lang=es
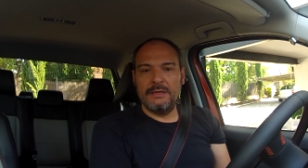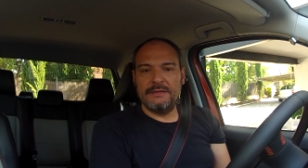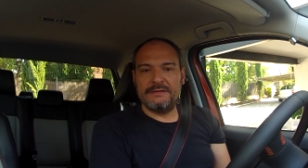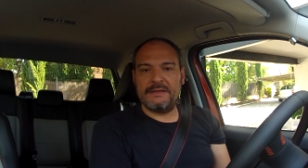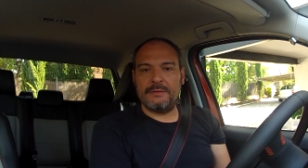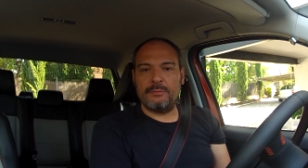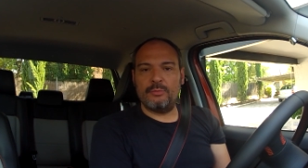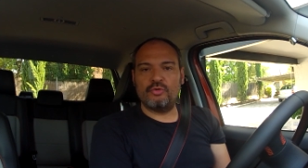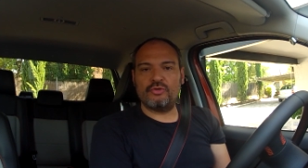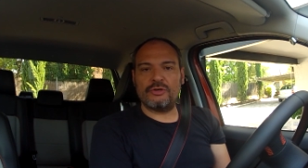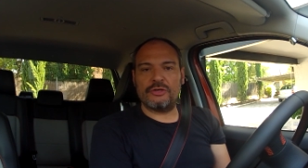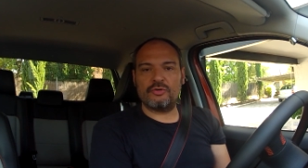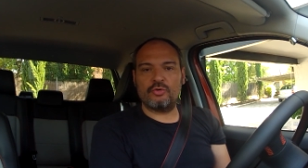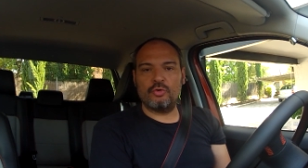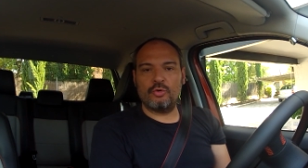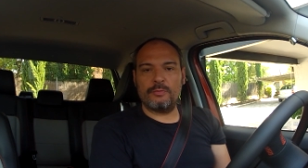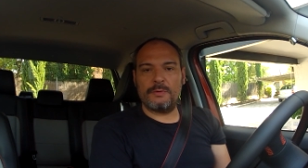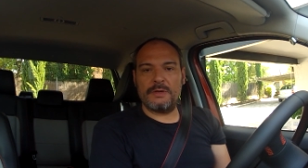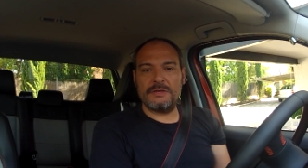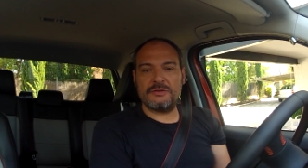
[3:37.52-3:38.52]
sin muchas
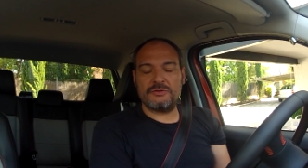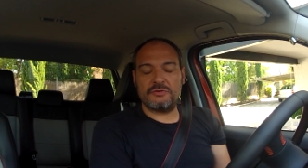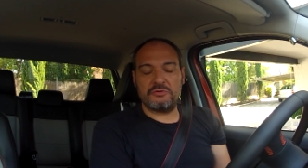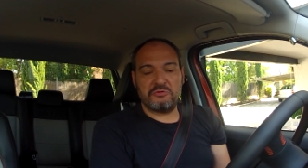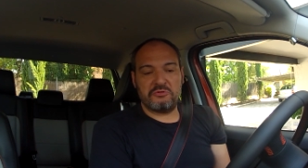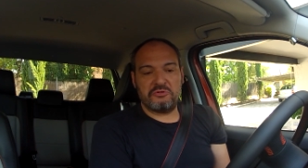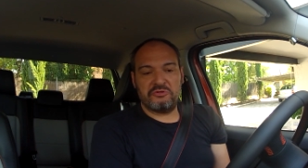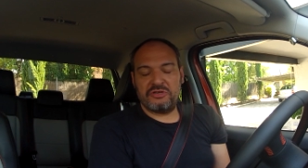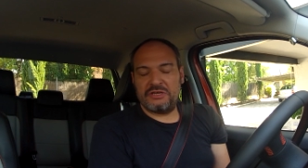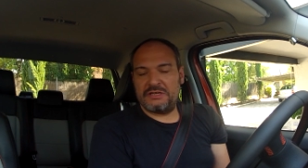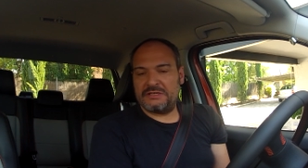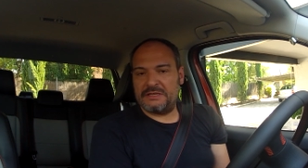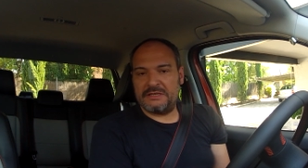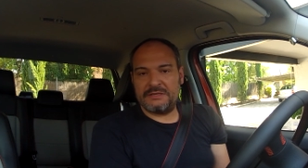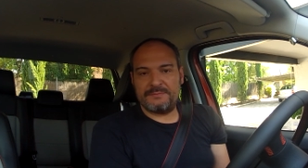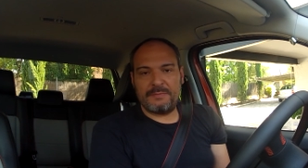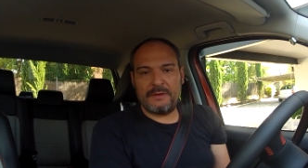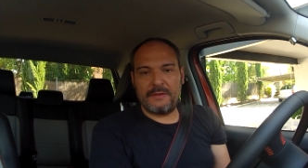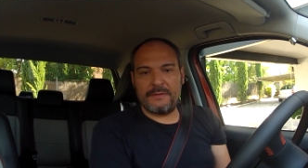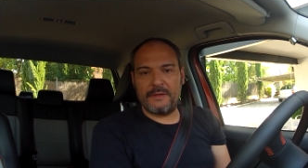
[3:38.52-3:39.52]
curvas, es un coche que se
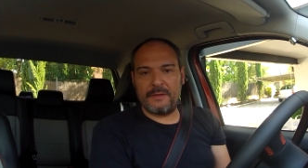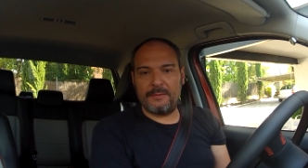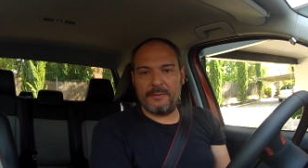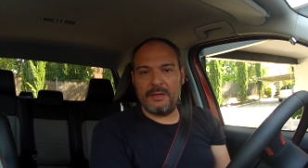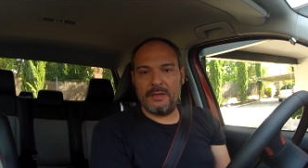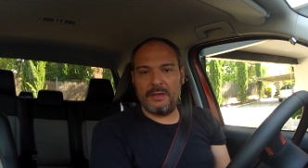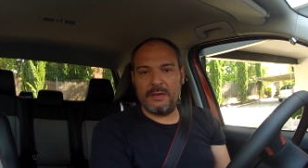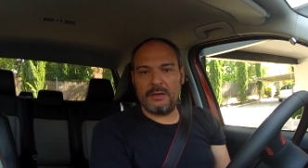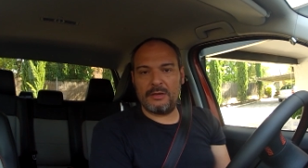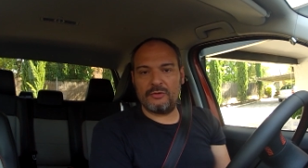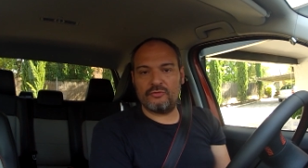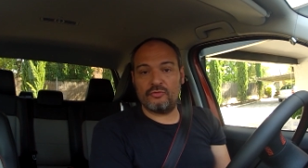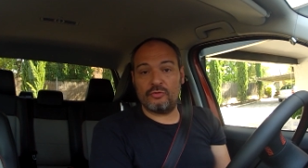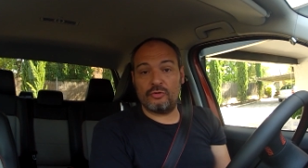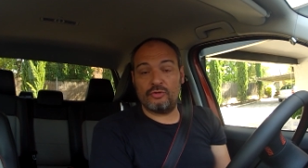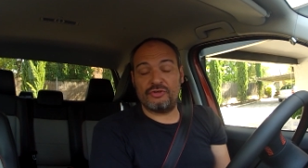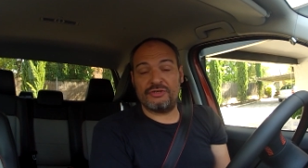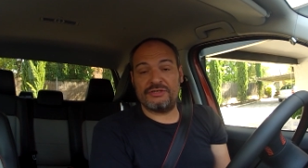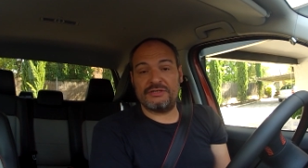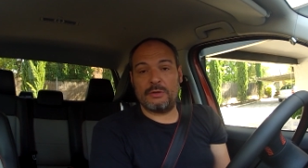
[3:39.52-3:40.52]
desplaza bien, que es un
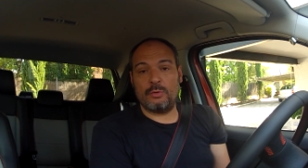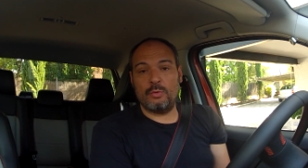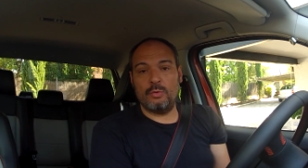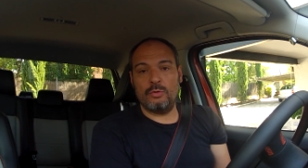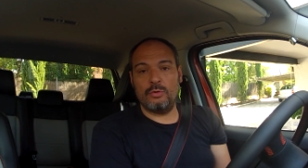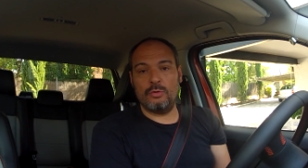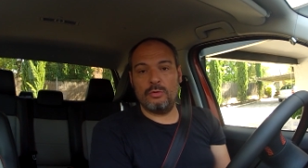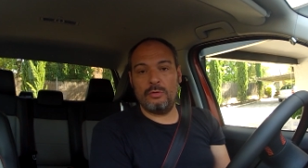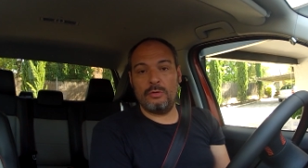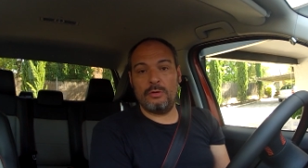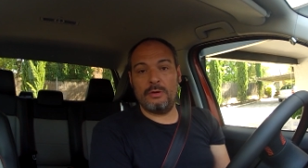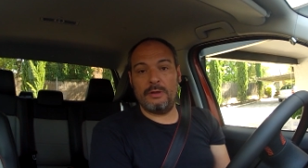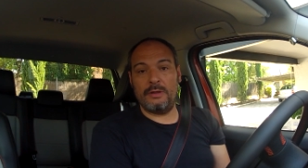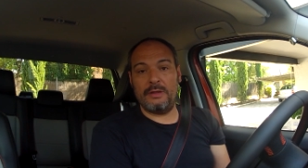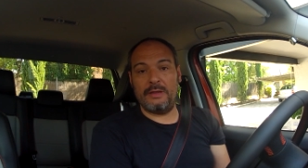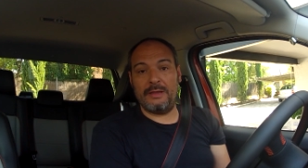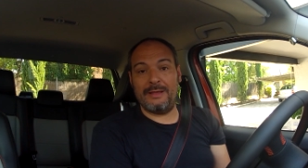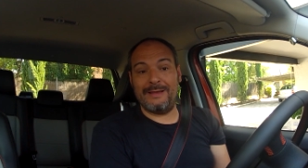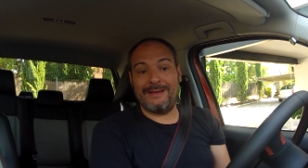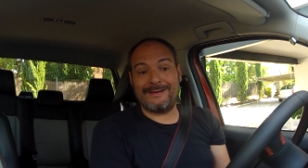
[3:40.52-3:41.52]
coche seguro
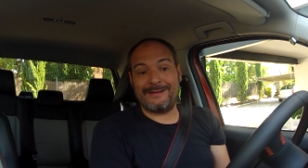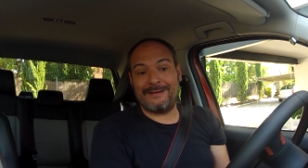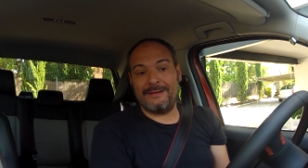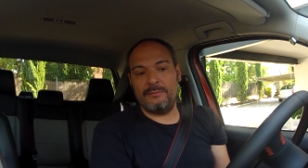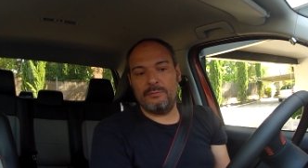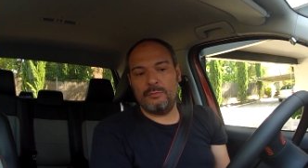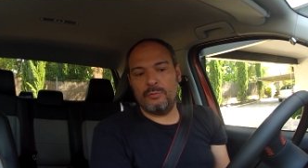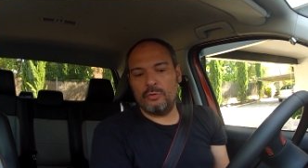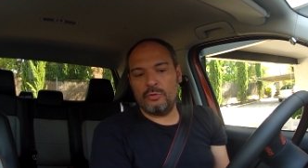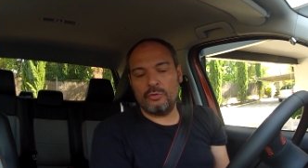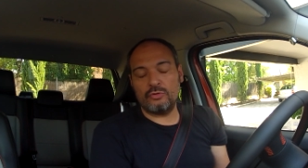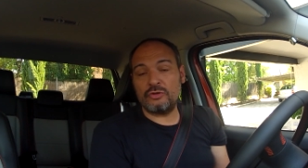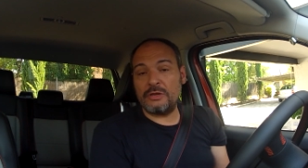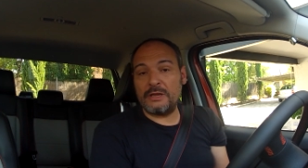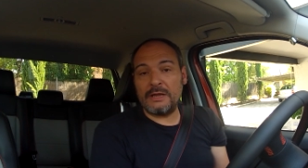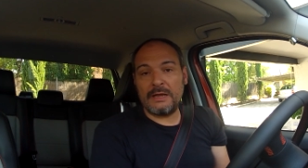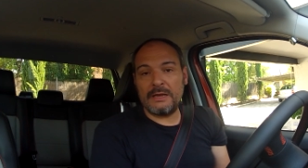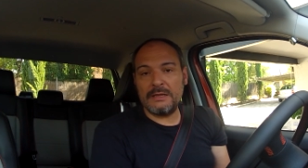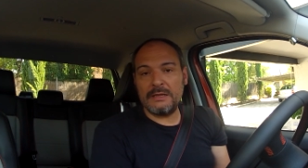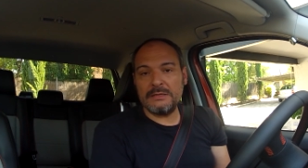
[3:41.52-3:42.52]
y a ritmos
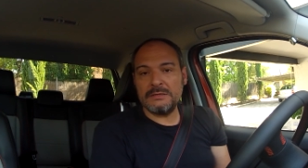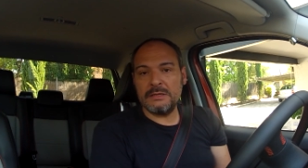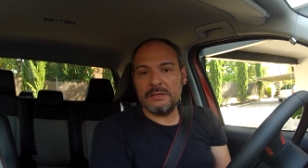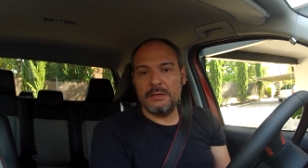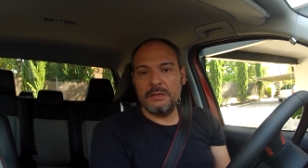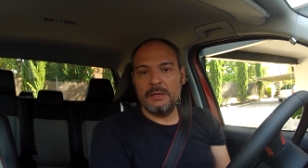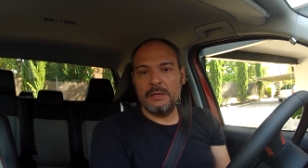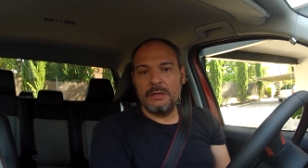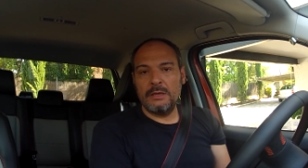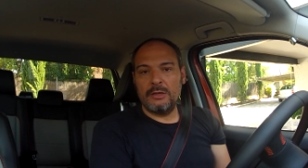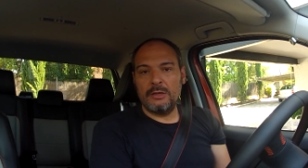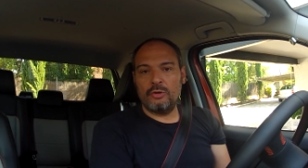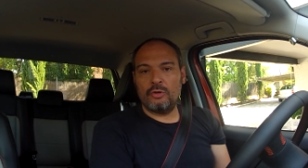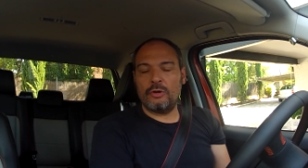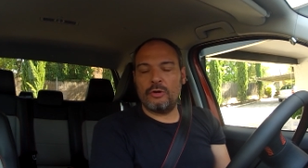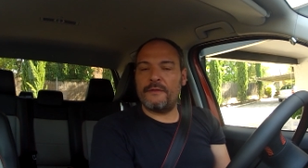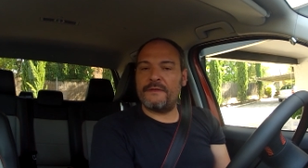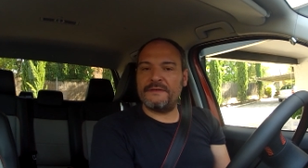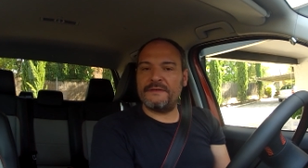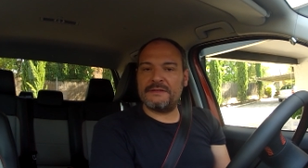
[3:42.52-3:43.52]
legales no
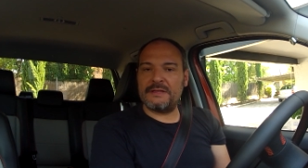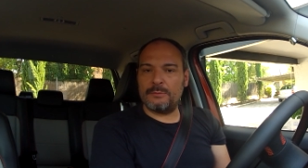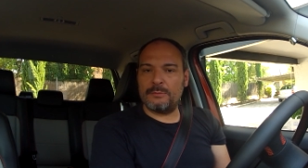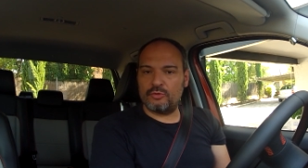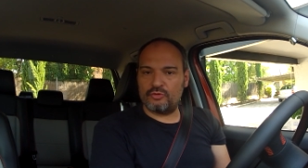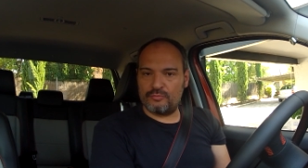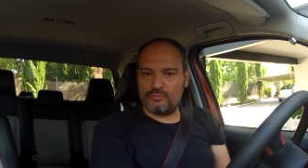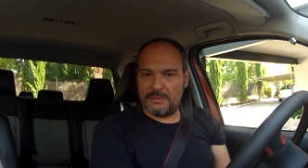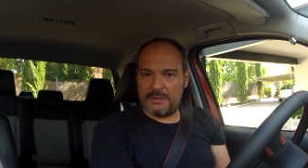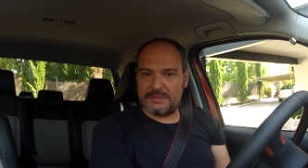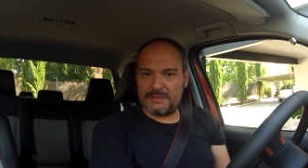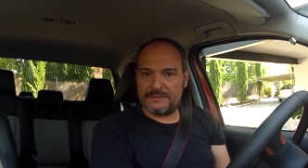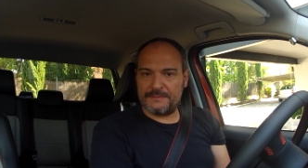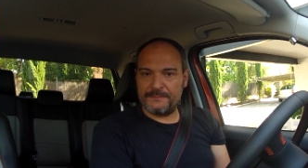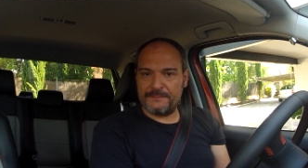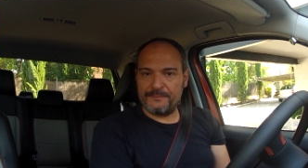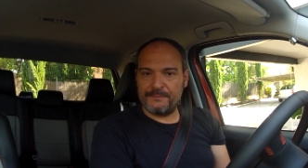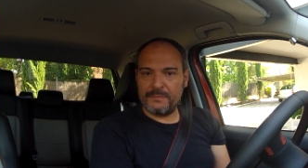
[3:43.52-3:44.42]
necesitamos más.